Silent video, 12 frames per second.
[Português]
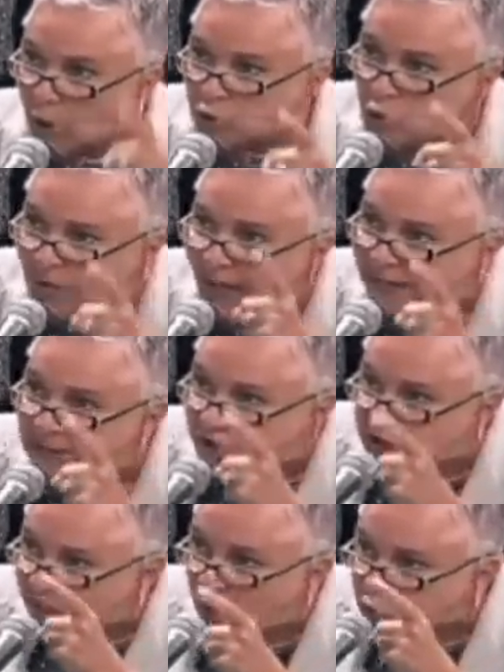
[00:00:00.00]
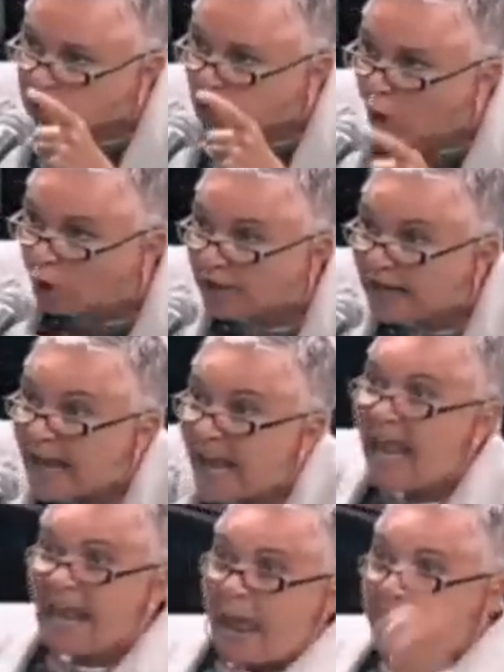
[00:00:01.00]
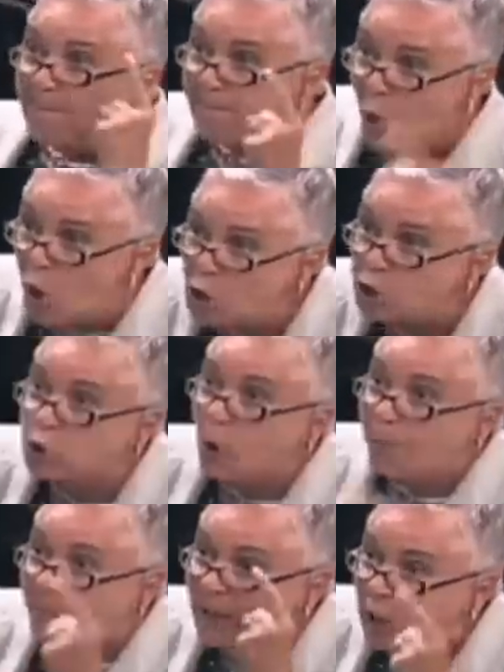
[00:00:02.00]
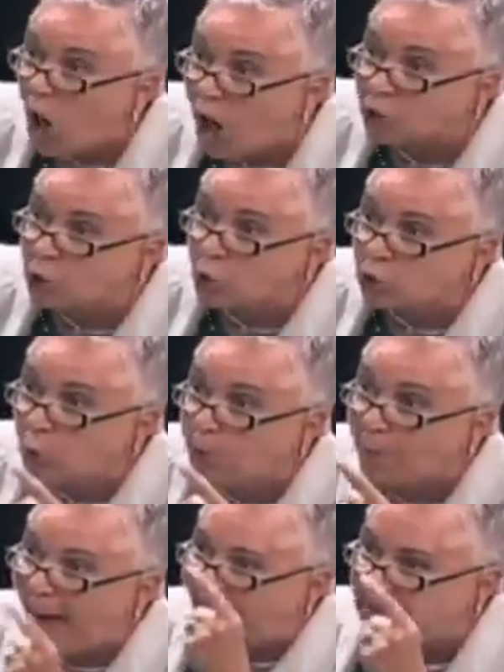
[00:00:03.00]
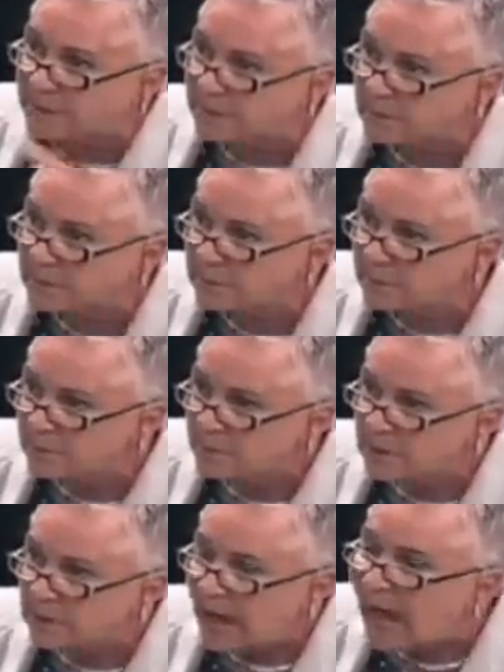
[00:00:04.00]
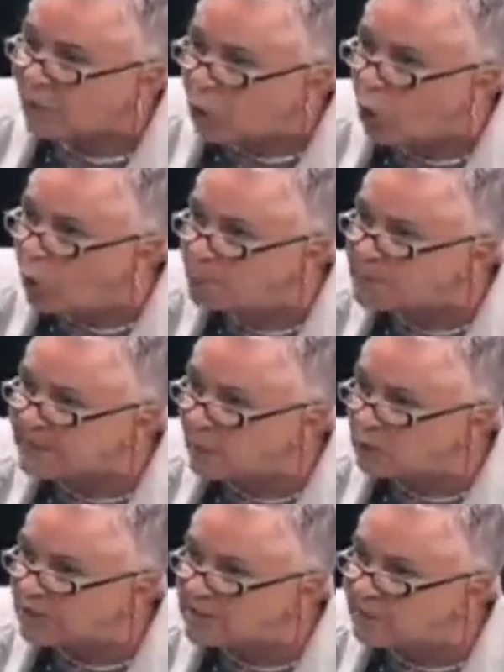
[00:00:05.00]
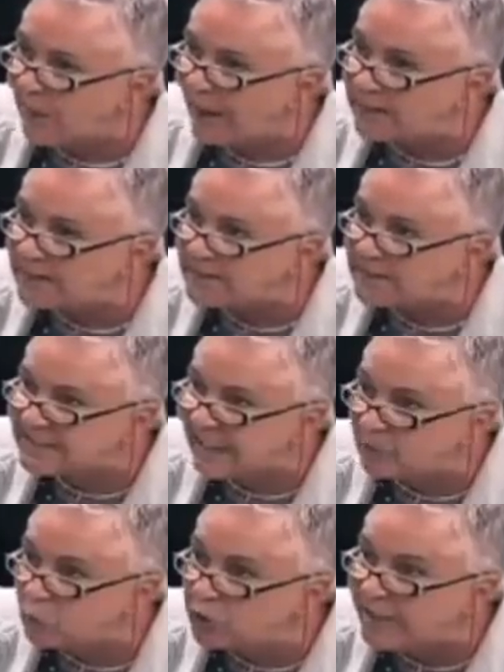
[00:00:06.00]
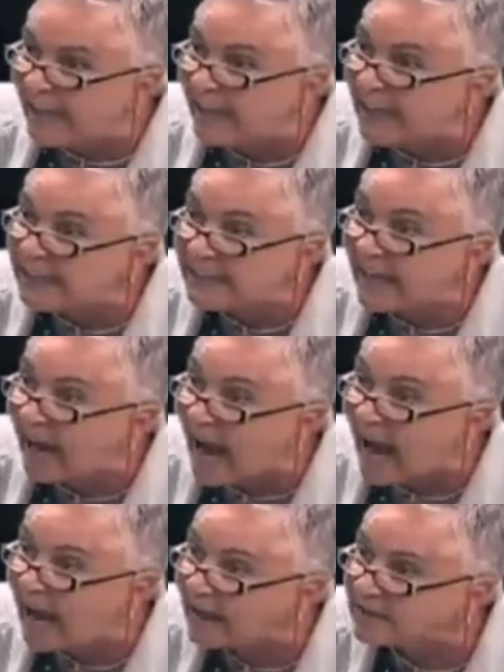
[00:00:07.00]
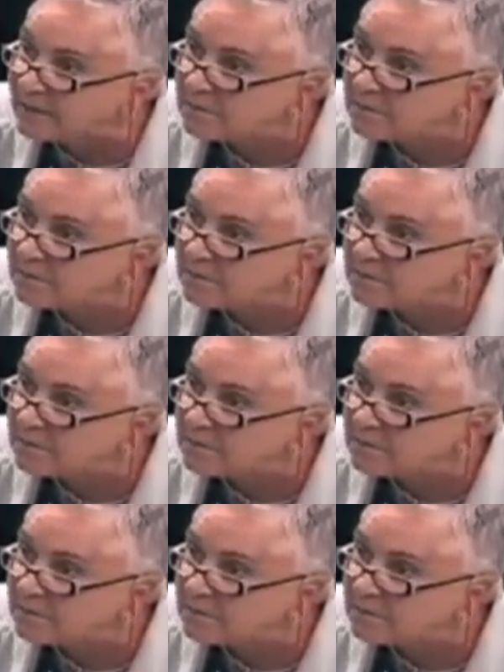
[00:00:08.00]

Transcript: Posso garantir ao senhor, ele é muito pior do que o pai. A corrupção nesse país está no DNA.